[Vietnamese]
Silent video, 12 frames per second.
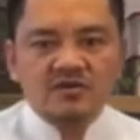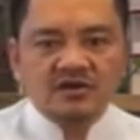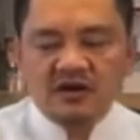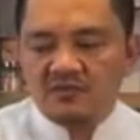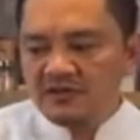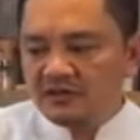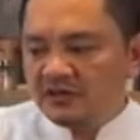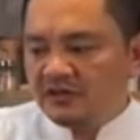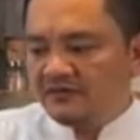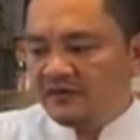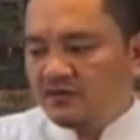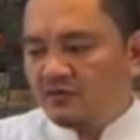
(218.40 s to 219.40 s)
mình không nhất
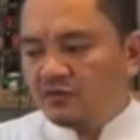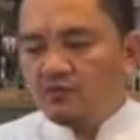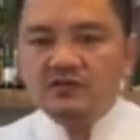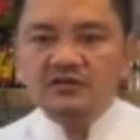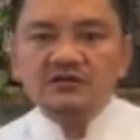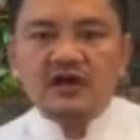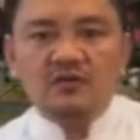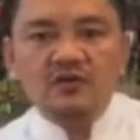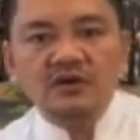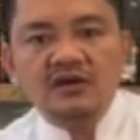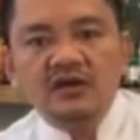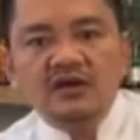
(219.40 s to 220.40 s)
thiết phải dùng đúng nước tương Hàn
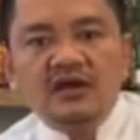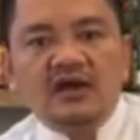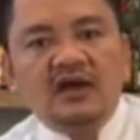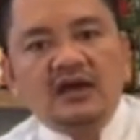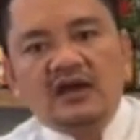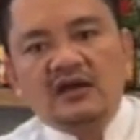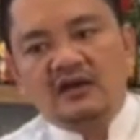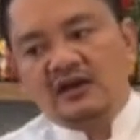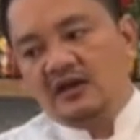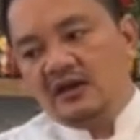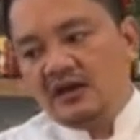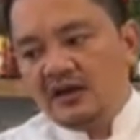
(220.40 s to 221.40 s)
Quốc hay là
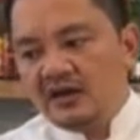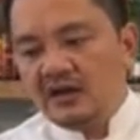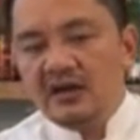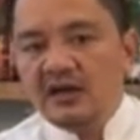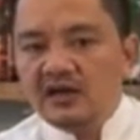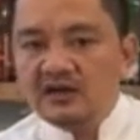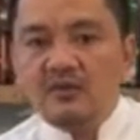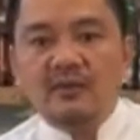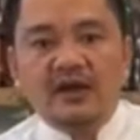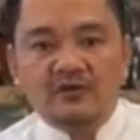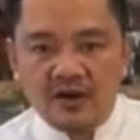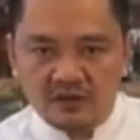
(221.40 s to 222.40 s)
là là là, là, là dầu
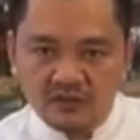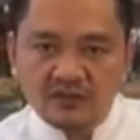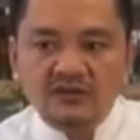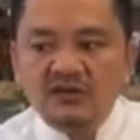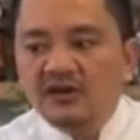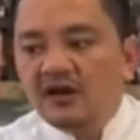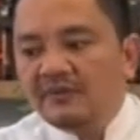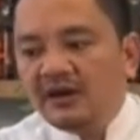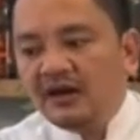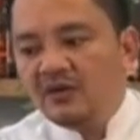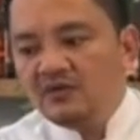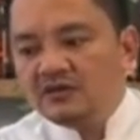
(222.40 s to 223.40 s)
mè của Hàn Quốc hôm
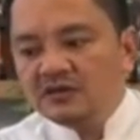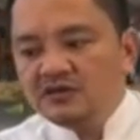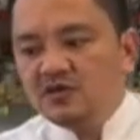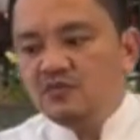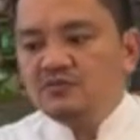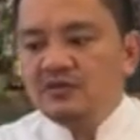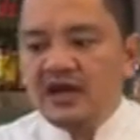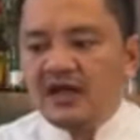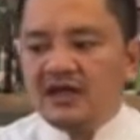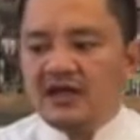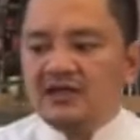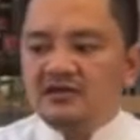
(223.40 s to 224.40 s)
nay là Quốc sử dụng là
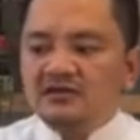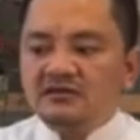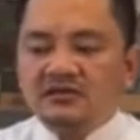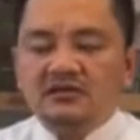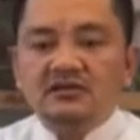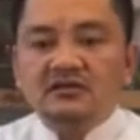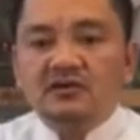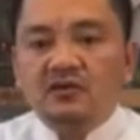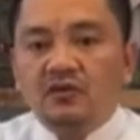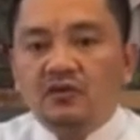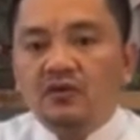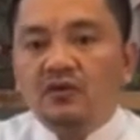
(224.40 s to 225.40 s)
cái nước tương
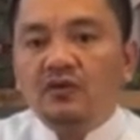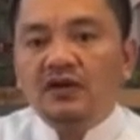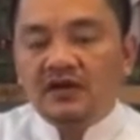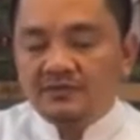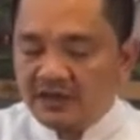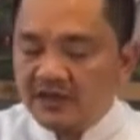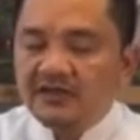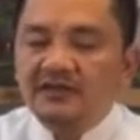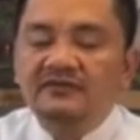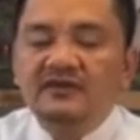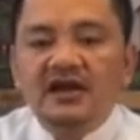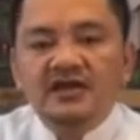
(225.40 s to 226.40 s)
của Ly Kim Ki
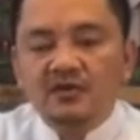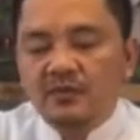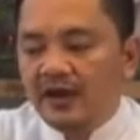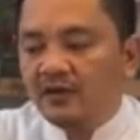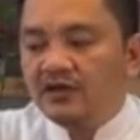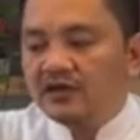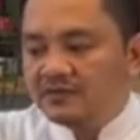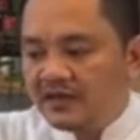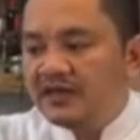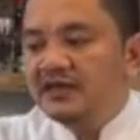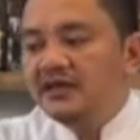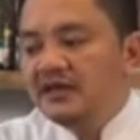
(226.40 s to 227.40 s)
với lại dầu mè của Ly Kim
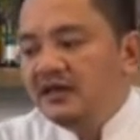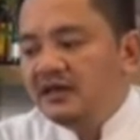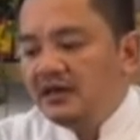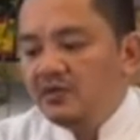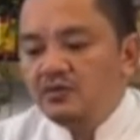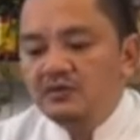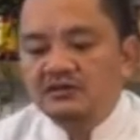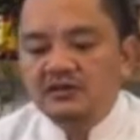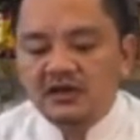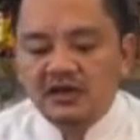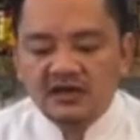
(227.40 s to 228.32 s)
Ki để Quốc uh,